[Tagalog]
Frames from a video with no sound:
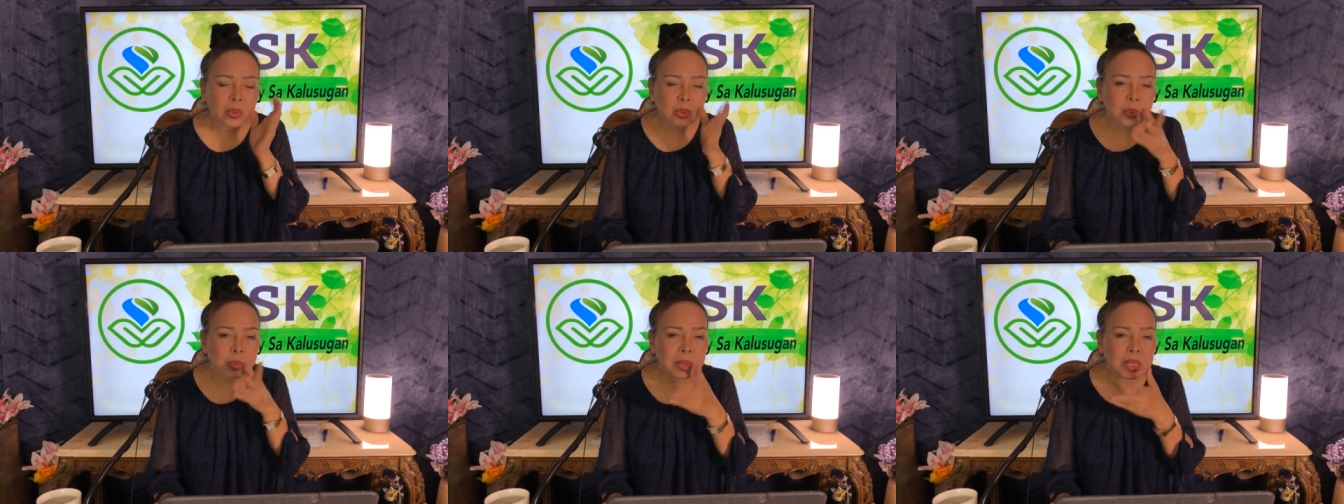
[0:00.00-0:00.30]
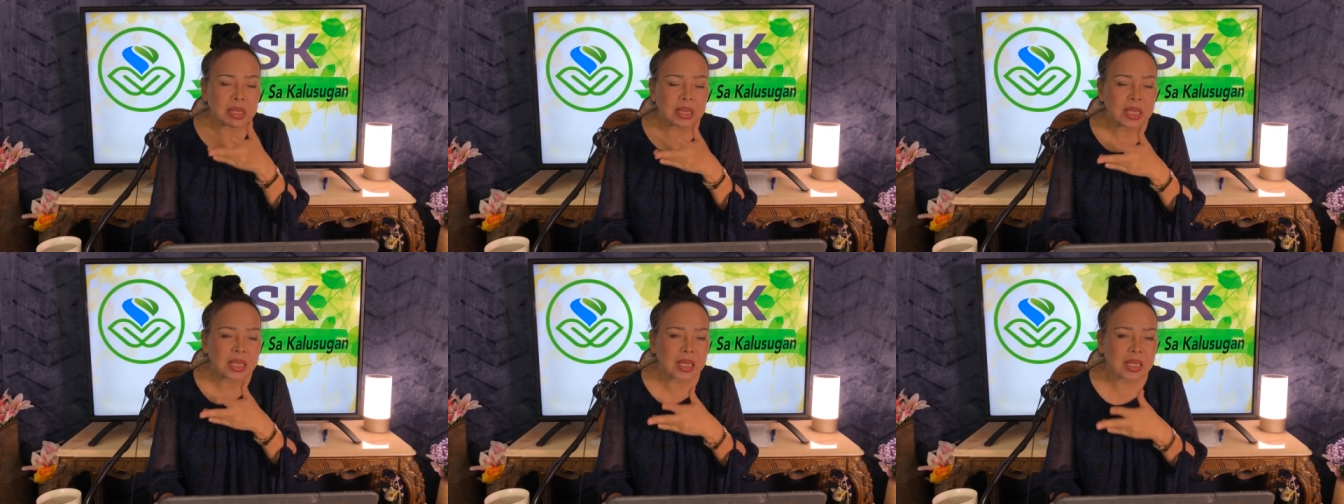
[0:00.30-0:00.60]

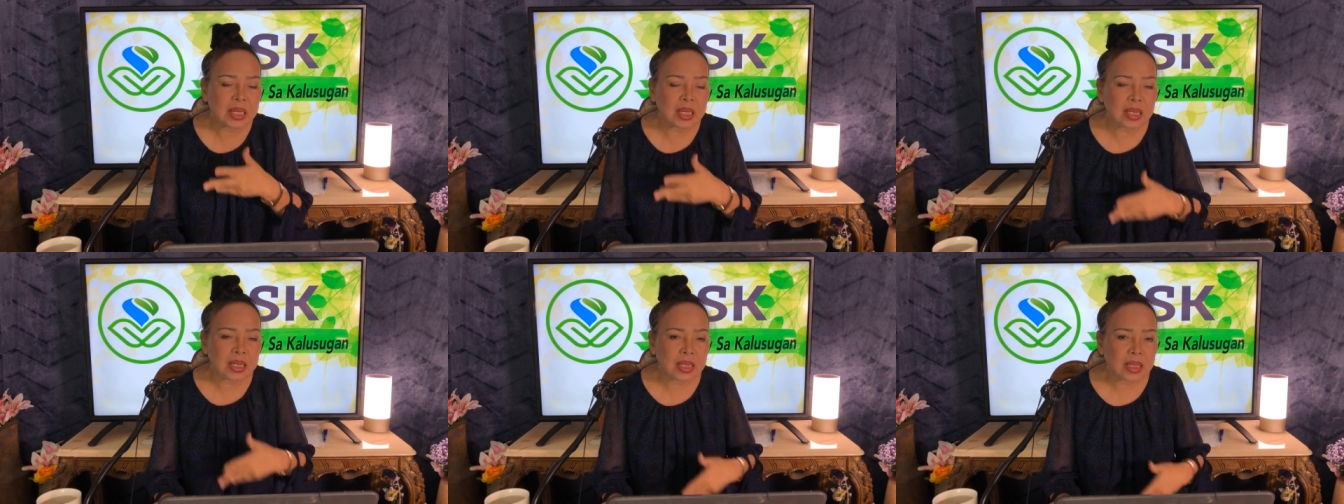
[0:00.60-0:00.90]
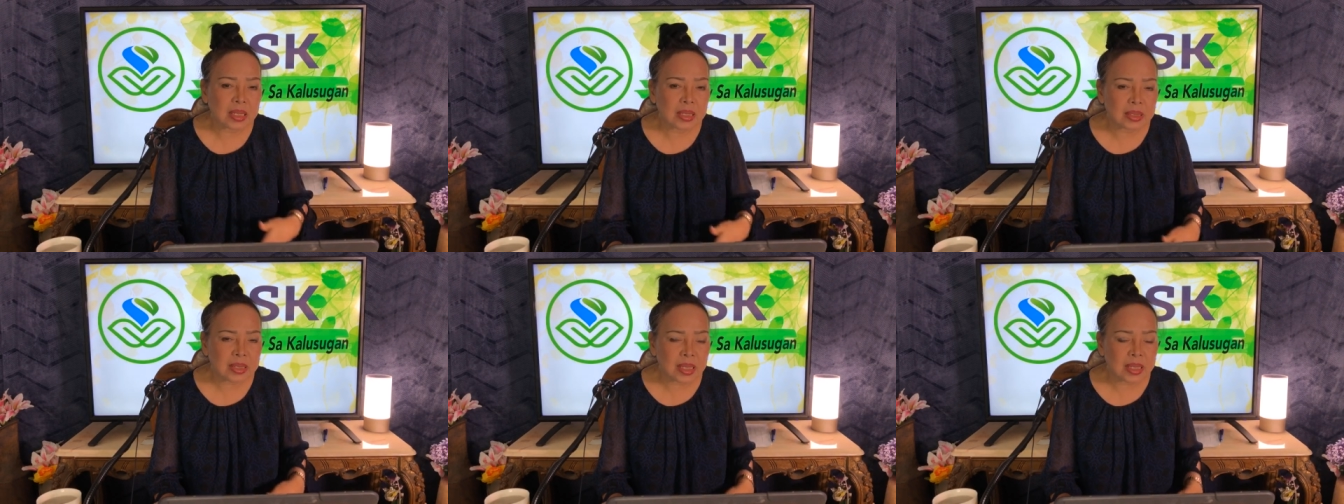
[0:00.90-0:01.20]
tumitigil
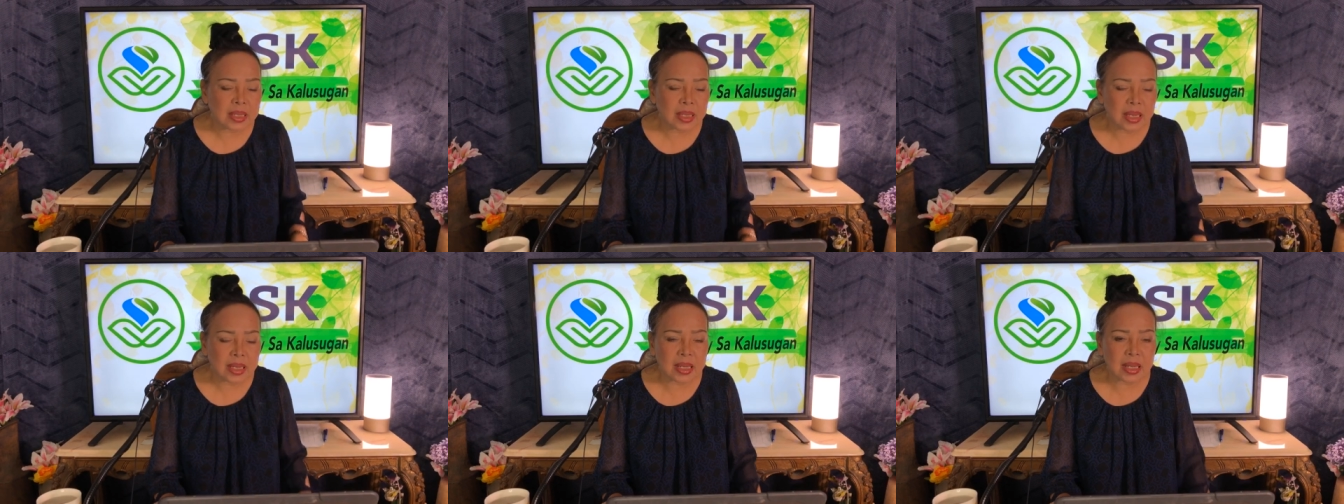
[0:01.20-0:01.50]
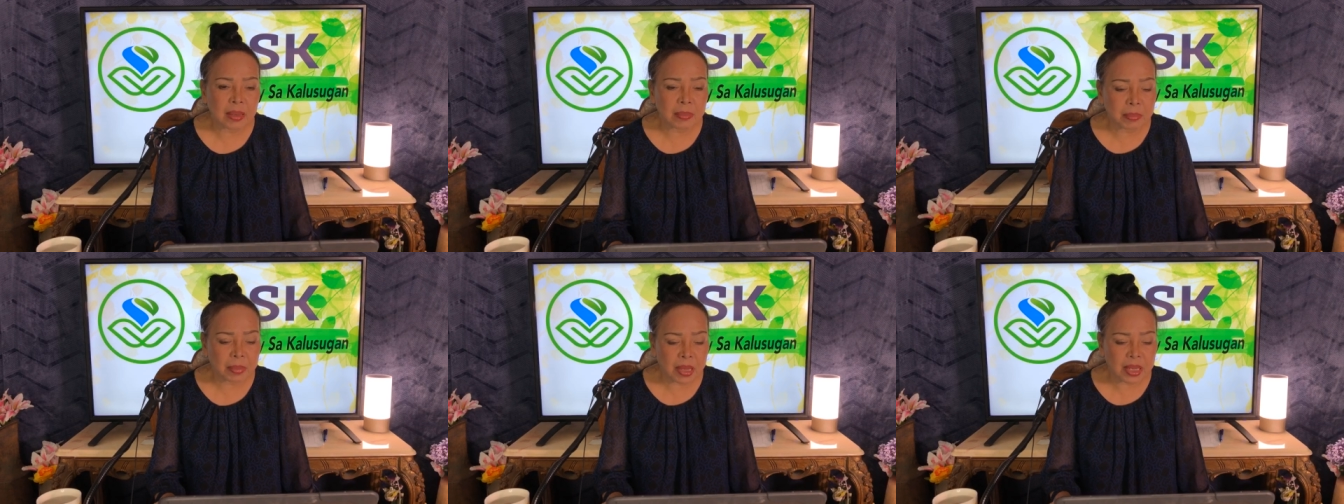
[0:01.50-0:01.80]

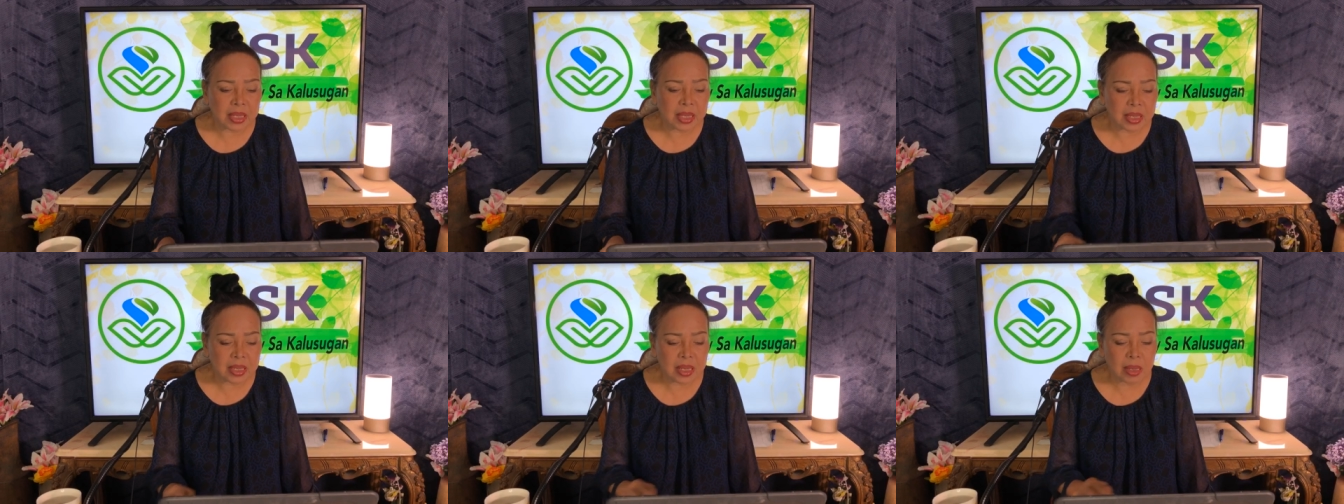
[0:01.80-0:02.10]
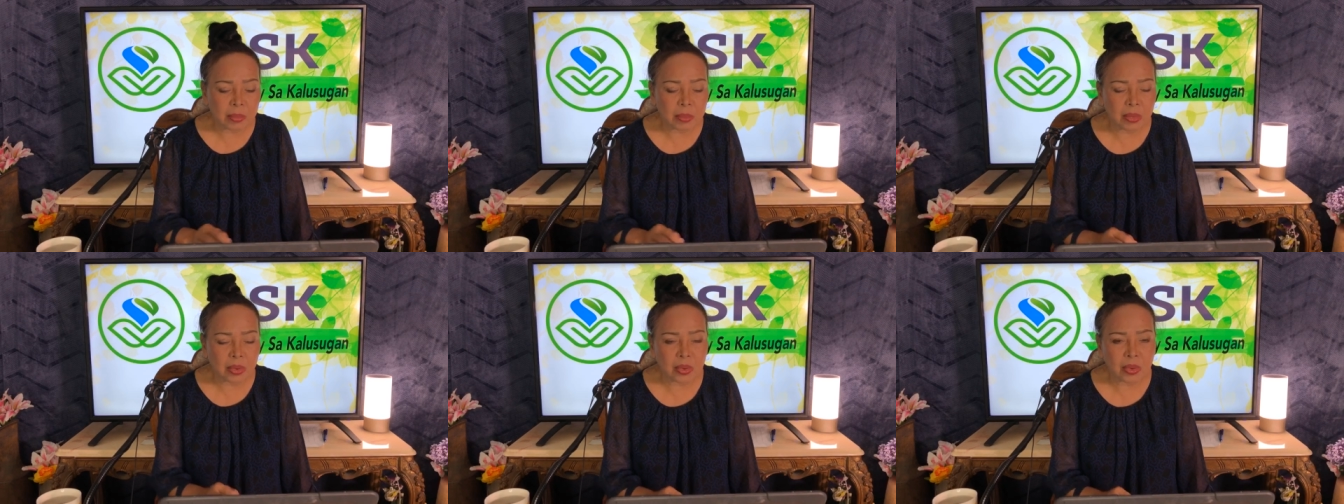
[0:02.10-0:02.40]
sandali ang
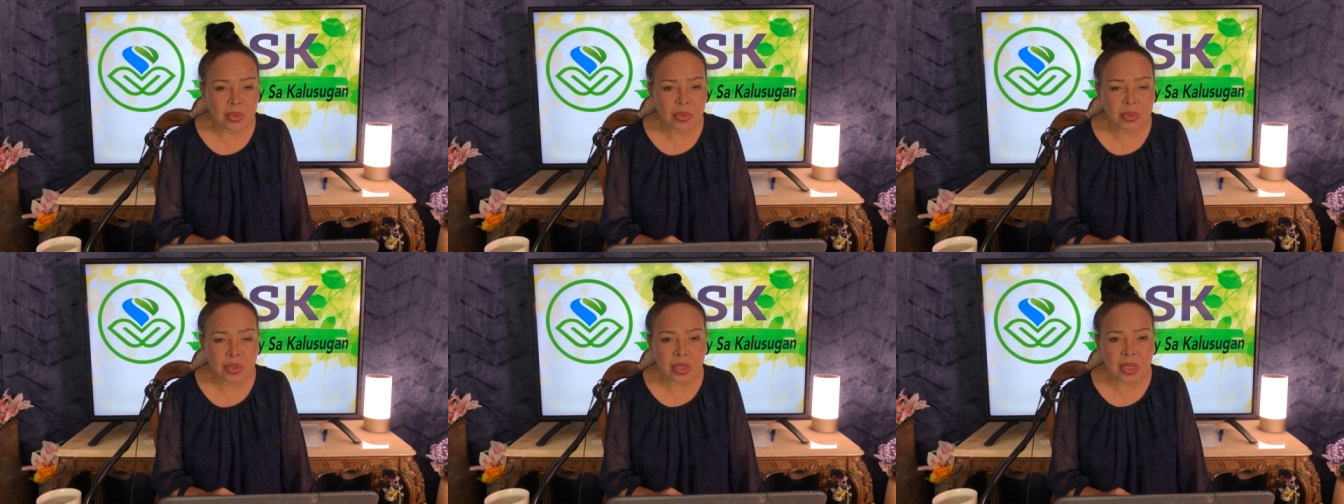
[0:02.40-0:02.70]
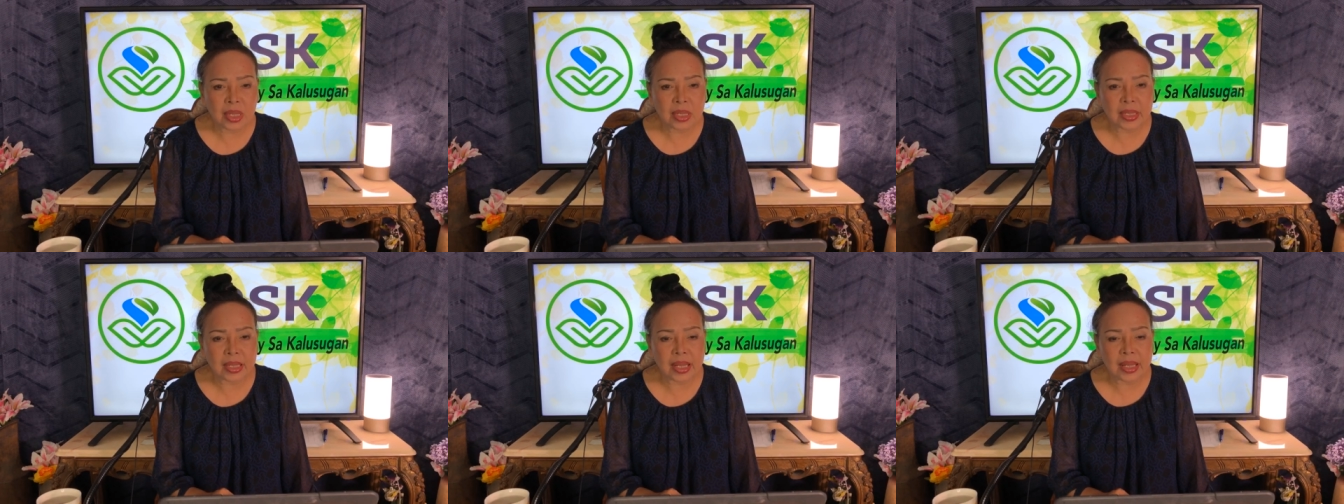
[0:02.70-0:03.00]
paghinga mo,
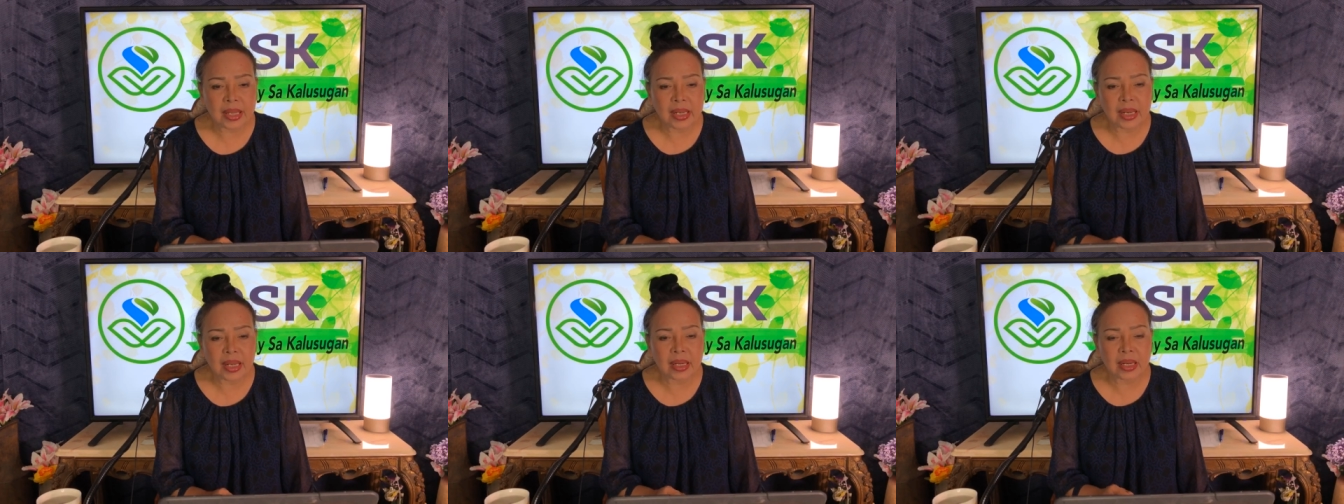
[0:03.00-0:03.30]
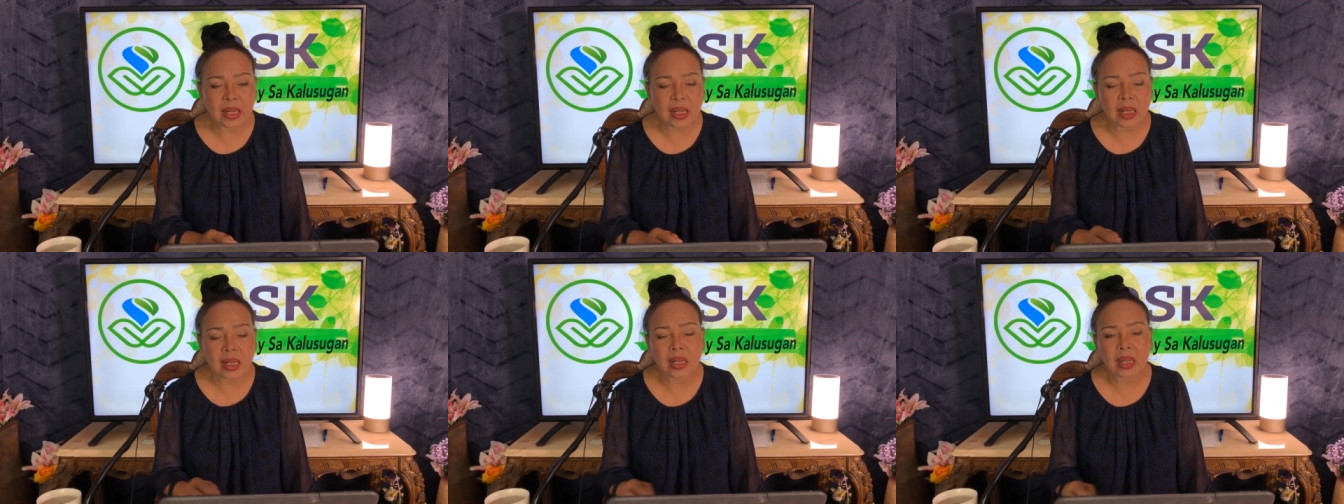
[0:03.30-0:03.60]
yun ang
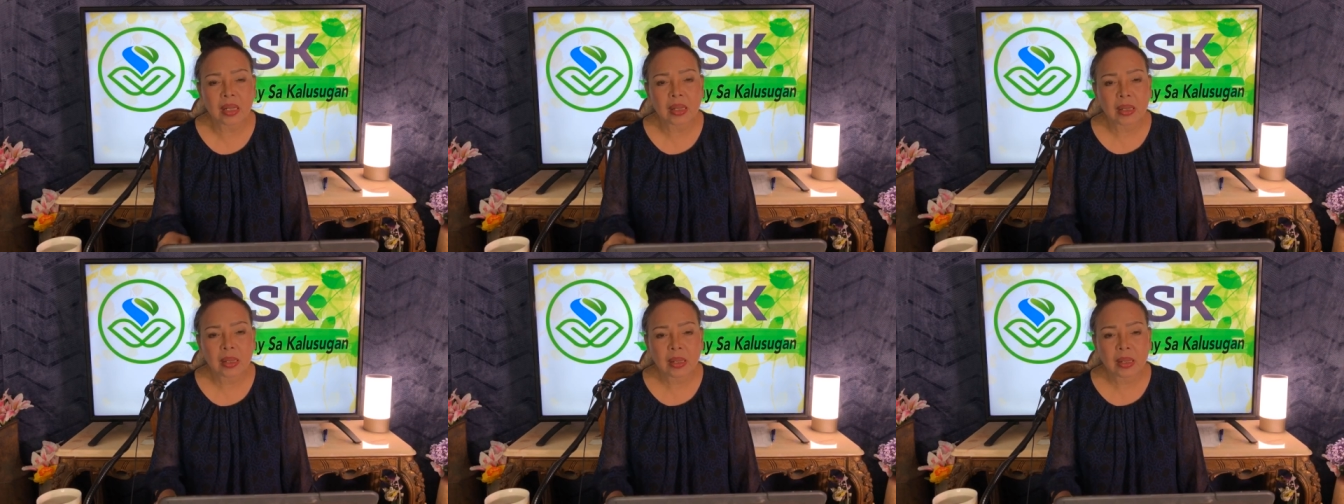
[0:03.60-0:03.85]
dahilan ng